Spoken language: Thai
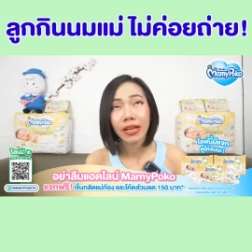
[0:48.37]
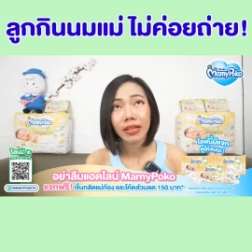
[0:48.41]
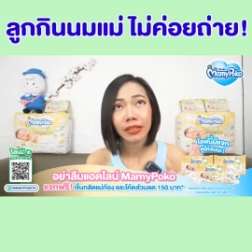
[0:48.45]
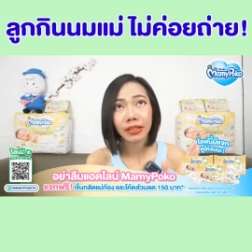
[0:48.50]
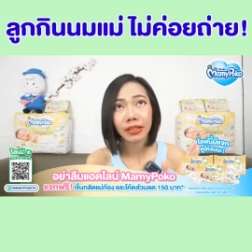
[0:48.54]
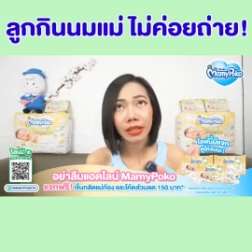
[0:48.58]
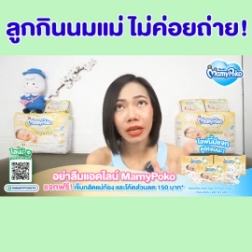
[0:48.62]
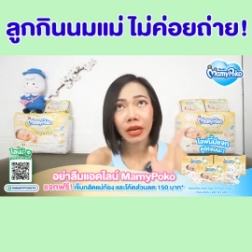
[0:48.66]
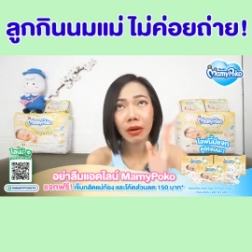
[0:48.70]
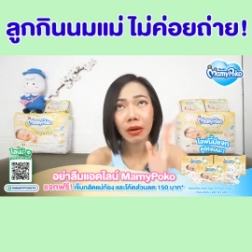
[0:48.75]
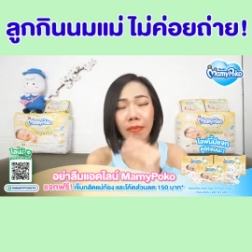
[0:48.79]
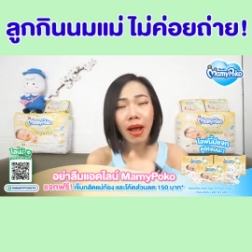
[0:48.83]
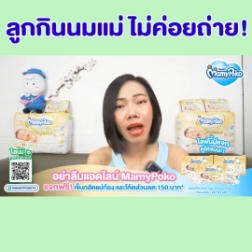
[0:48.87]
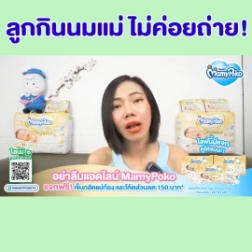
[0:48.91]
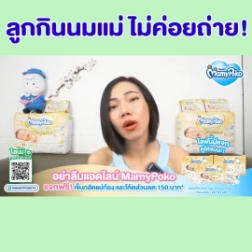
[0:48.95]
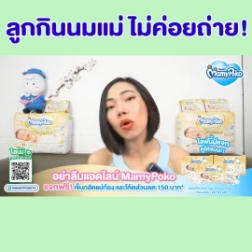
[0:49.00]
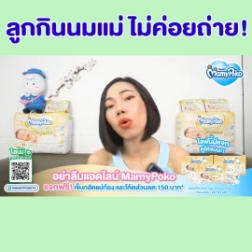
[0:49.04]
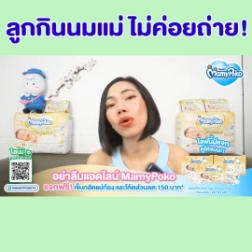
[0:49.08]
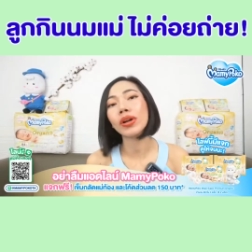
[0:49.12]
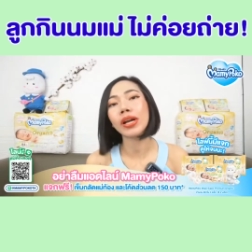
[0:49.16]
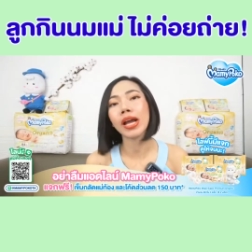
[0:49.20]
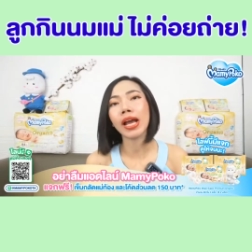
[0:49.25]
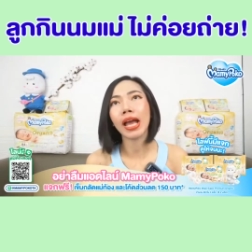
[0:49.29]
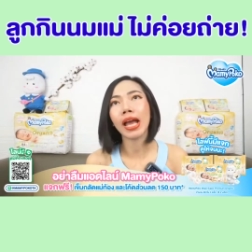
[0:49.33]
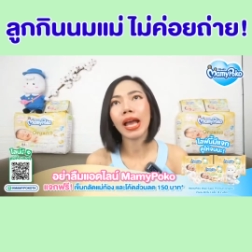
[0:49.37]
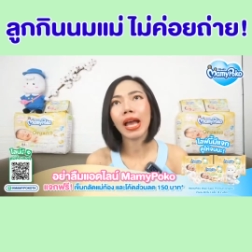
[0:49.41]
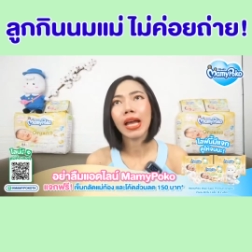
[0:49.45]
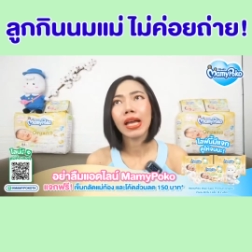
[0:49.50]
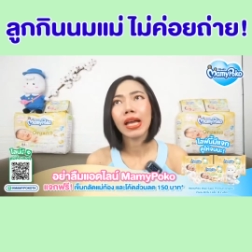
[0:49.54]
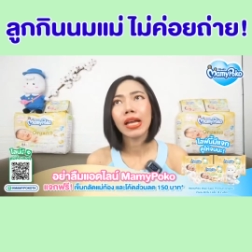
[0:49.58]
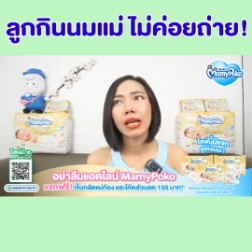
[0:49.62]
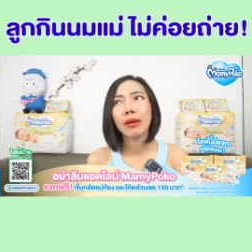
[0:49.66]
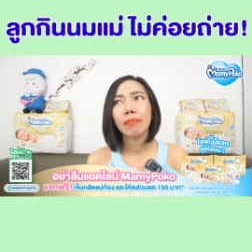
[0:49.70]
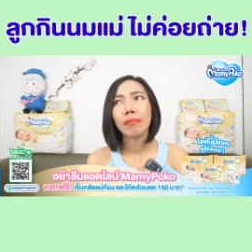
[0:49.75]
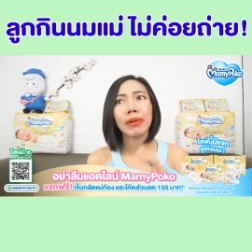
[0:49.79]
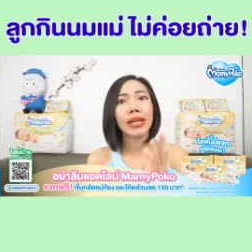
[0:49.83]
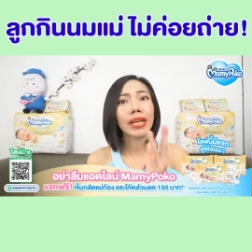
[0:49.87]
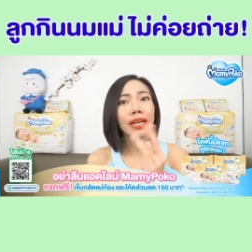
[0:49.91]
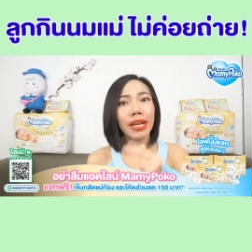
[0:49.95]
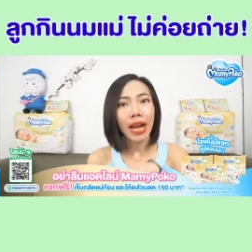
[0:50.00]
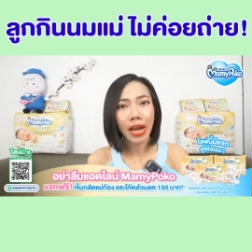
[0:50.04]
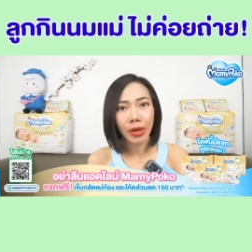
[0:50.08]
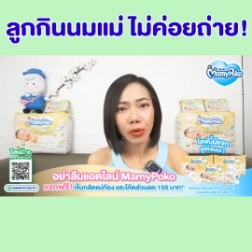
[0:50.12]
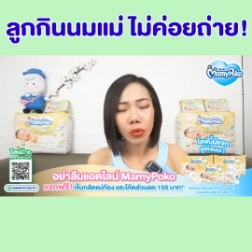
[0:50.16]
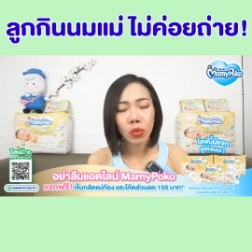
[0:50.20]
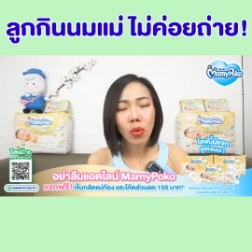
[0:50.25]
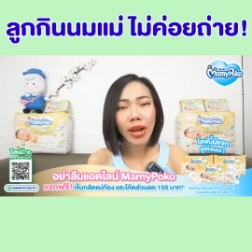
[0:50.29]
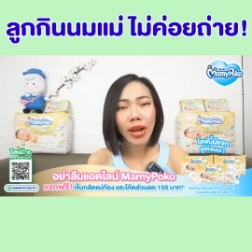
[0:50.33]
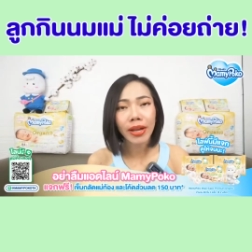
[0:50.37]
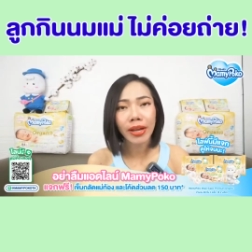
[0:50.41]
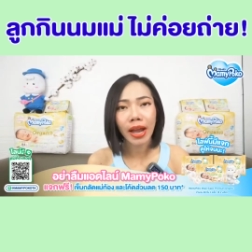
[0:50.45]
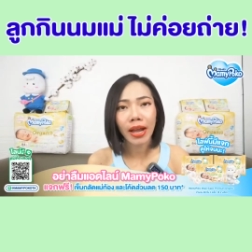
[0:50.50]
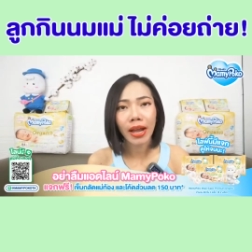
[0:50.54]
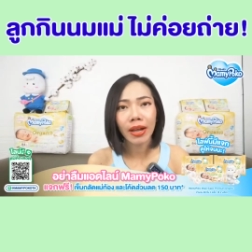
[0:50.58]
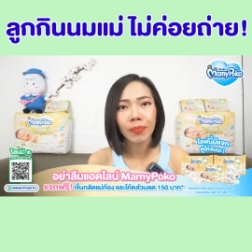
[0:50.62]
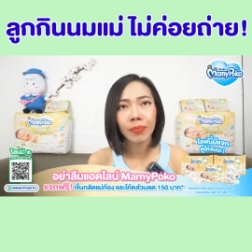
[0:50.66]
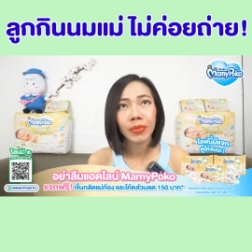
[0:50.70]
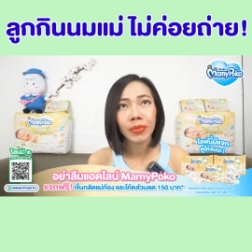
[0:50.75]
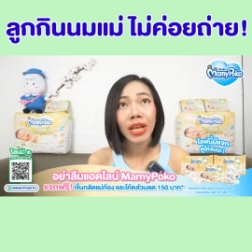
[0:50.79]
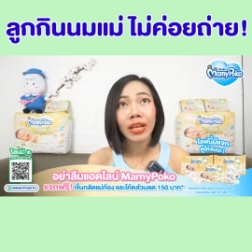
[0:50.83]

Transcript: หรือบางคนนะคะไม่ได้ถ่ายทุกวันนะ